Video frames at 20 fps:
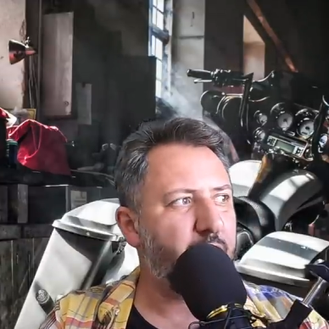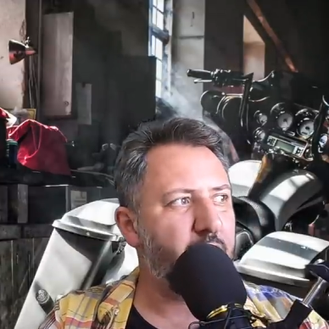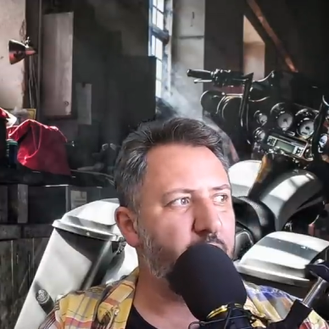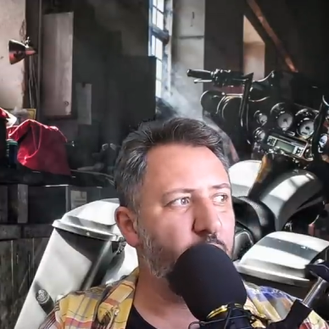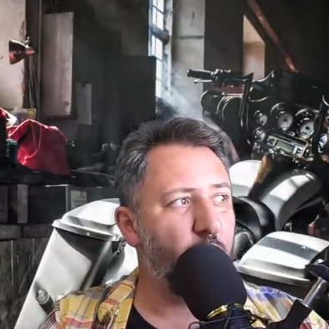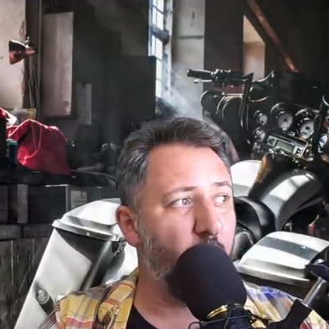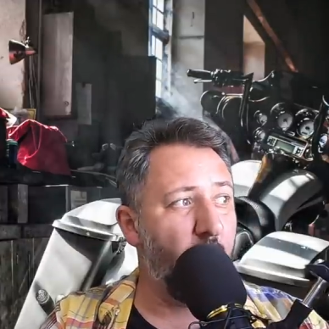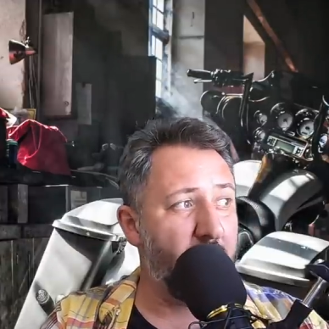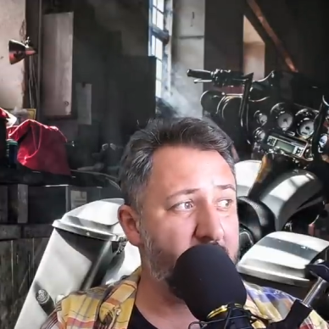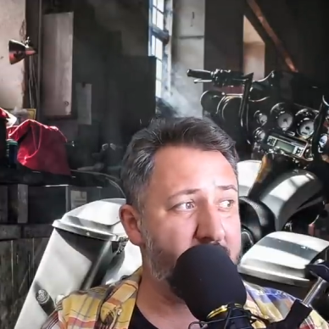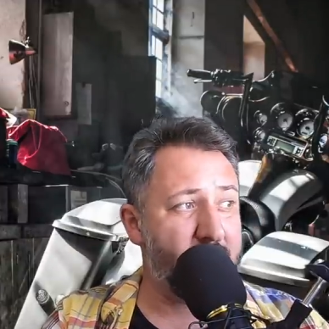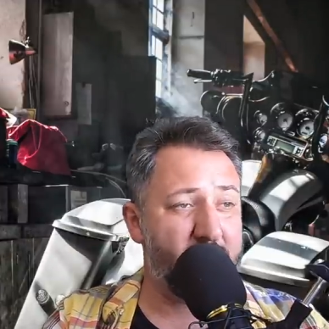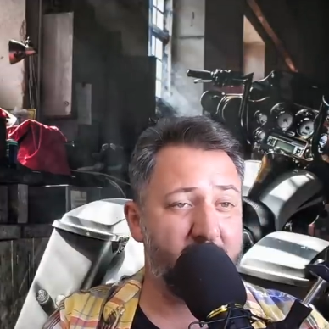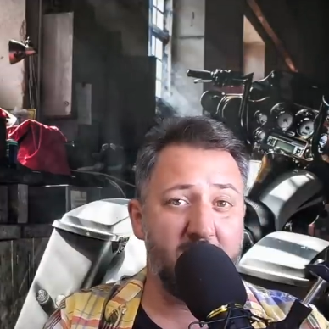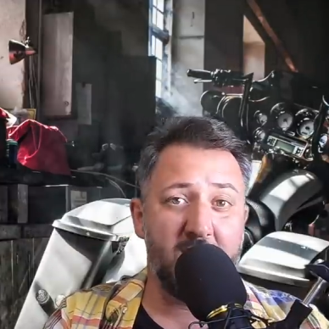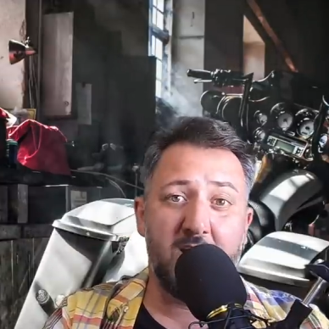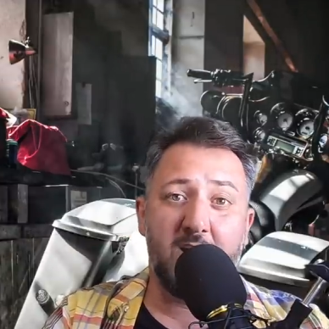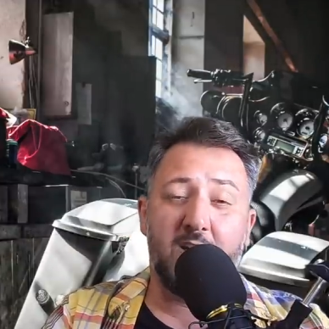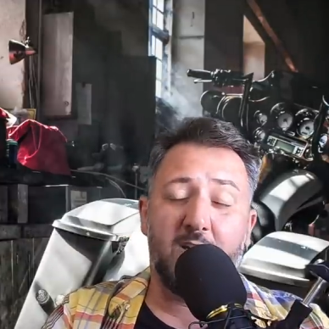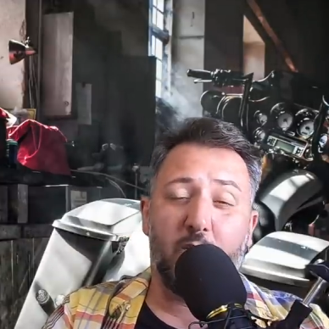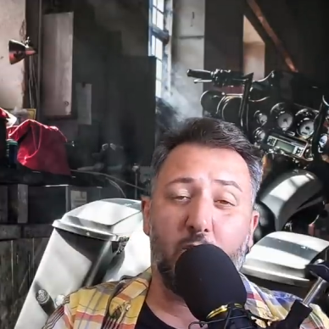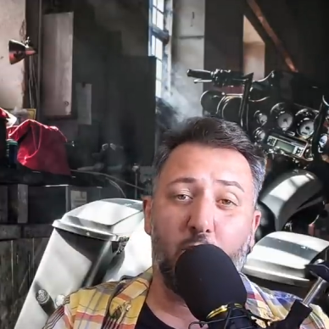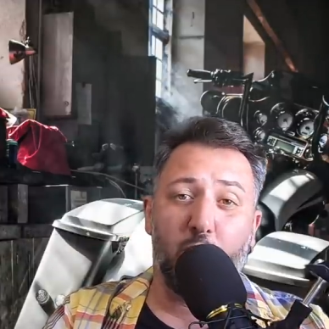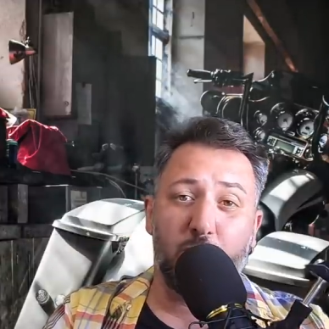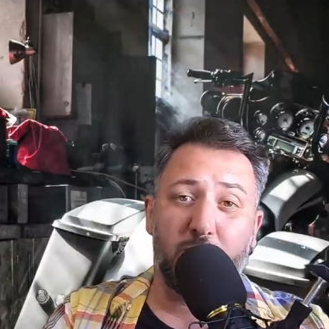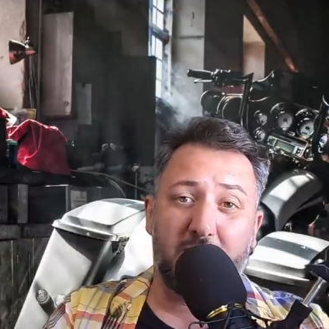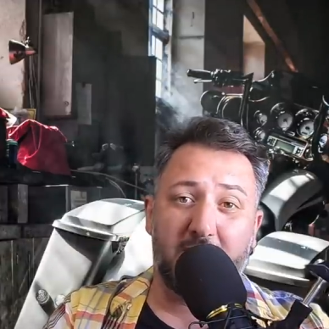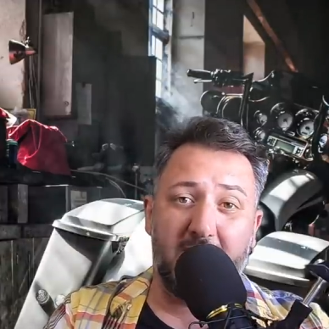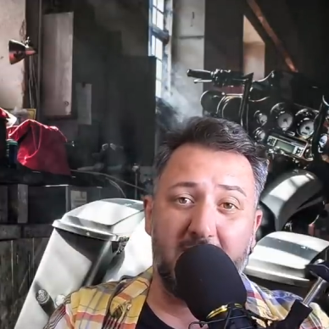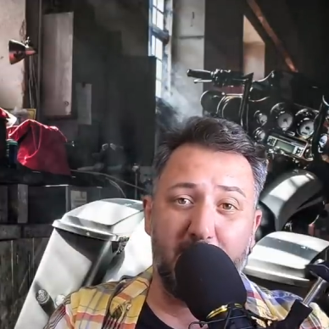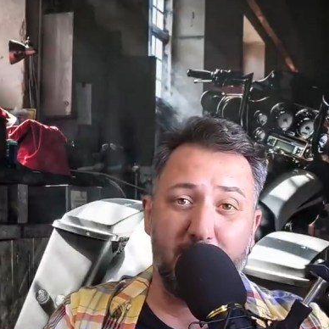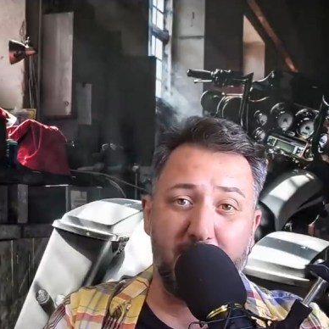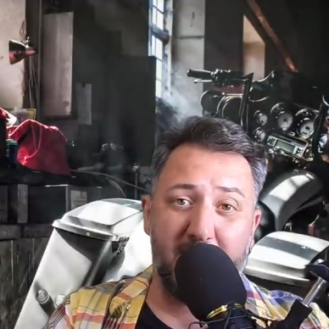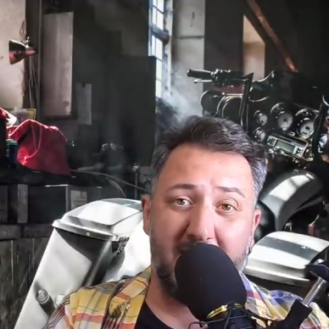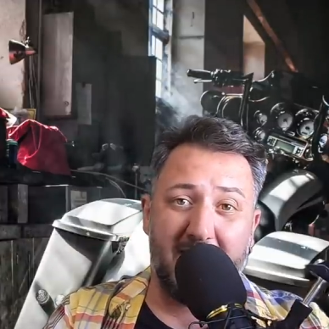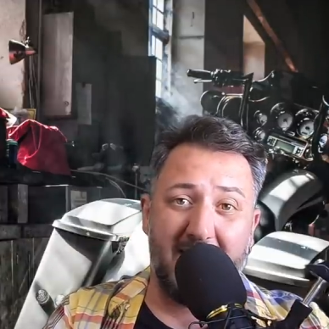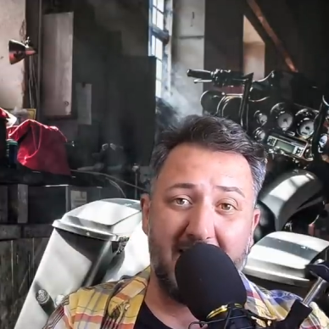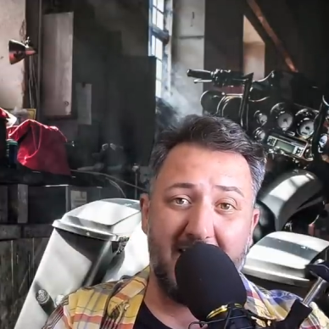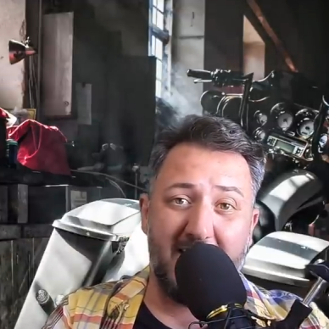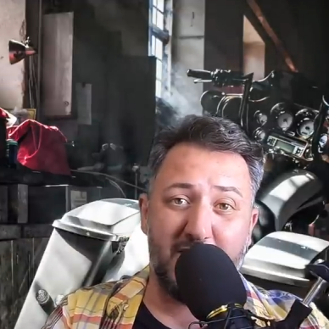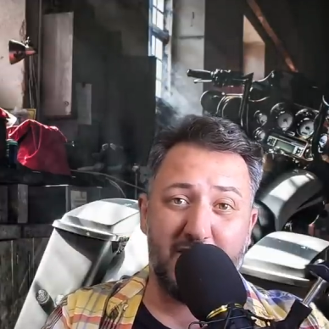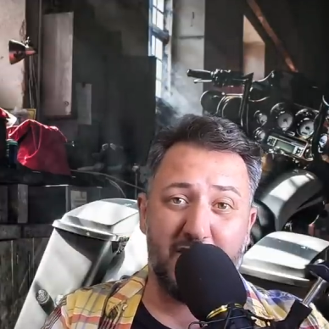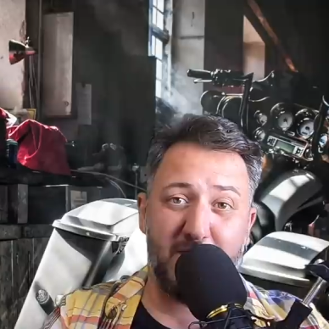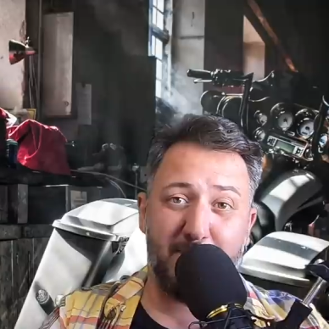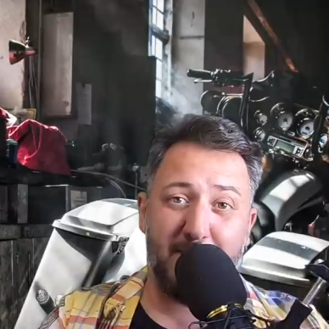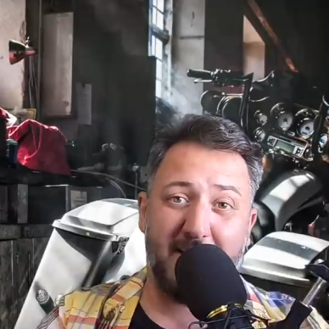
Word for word: nós lutamos a cada dia